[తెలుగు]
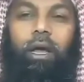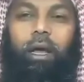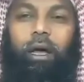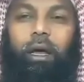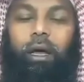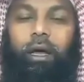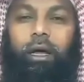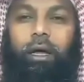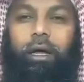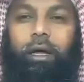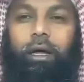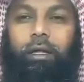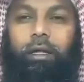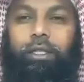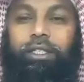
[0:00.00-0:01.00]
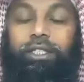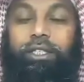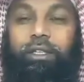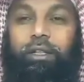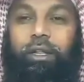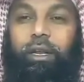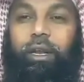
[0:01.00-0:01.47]
ఆ
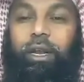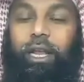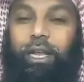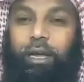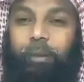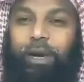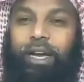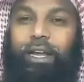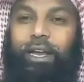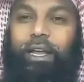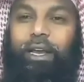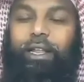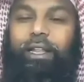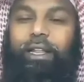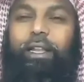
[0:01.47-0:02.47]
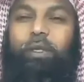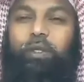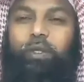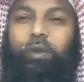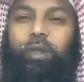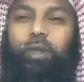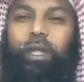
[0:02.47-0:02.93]
లెక్క పెట్టాలి అనేది
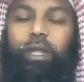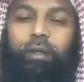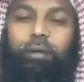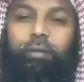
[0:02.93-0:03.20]
తెలుస్తుంది